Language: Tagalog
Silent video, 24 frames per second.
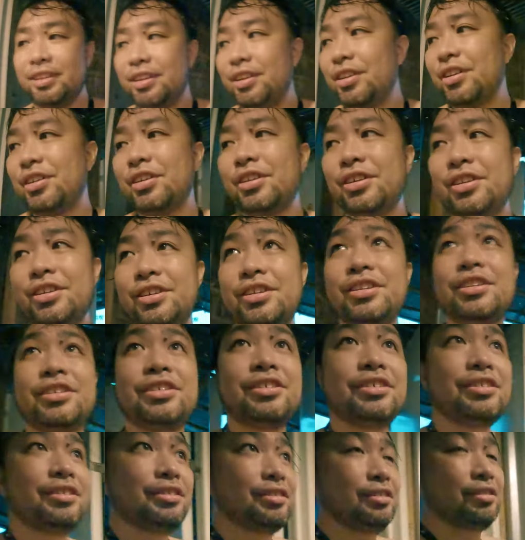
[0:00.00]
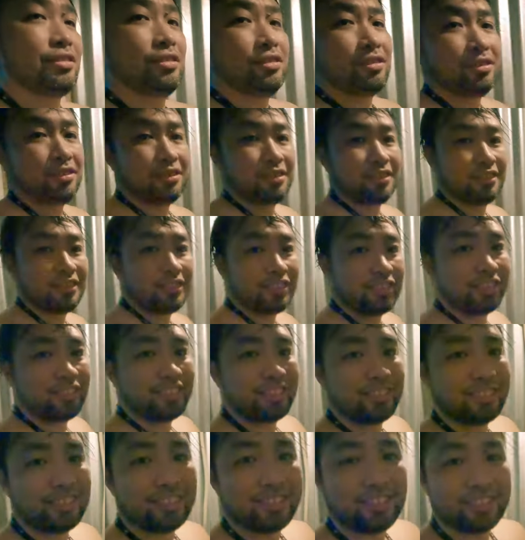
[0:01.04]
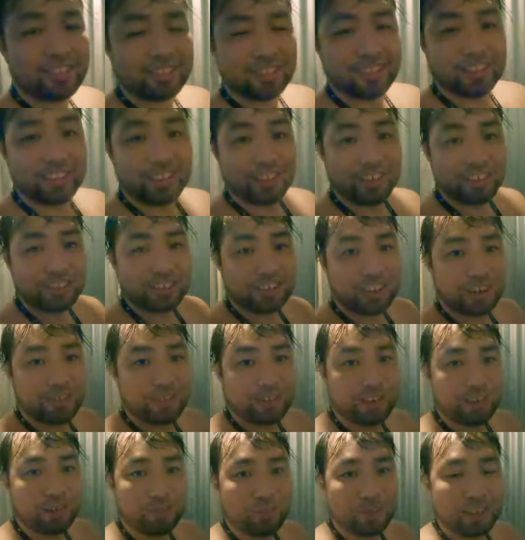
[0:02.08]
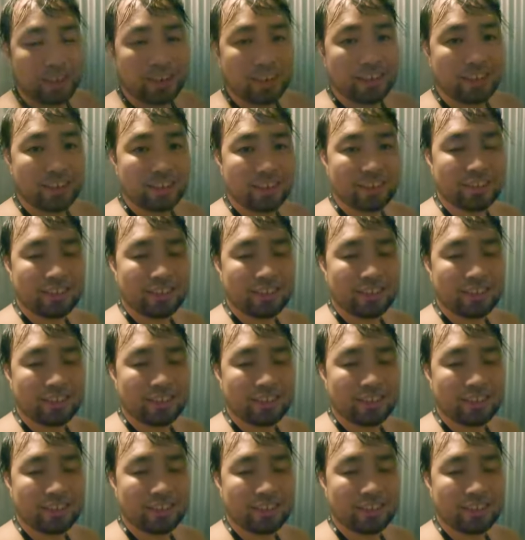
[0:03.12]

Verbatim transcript: yan ito yung shower room nila